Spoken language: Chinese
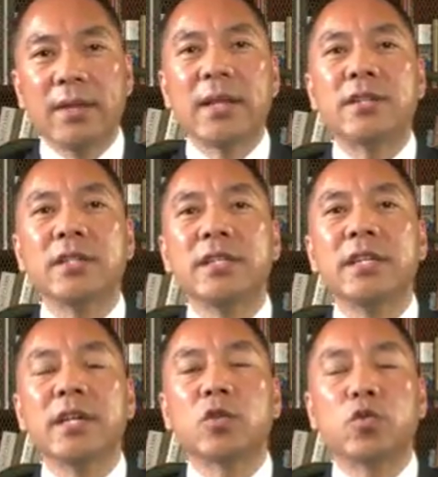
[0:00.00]
那是
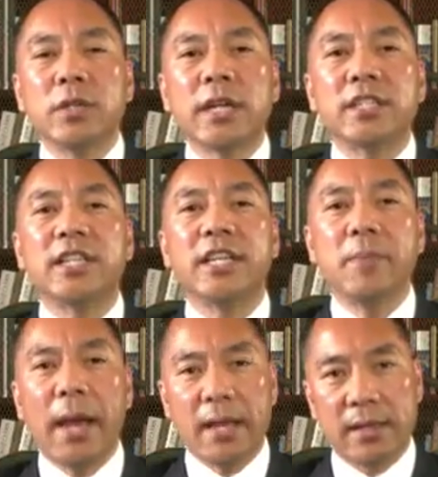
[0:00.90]
一个，那是迪
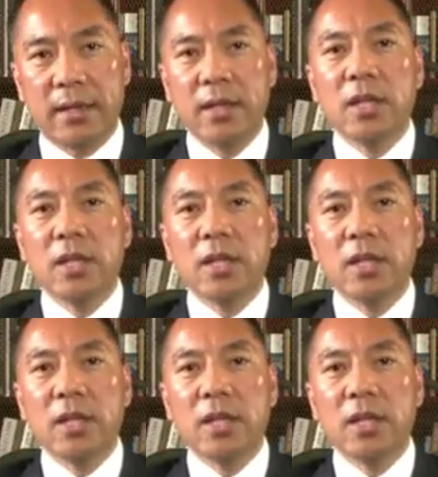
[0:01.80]
拜的，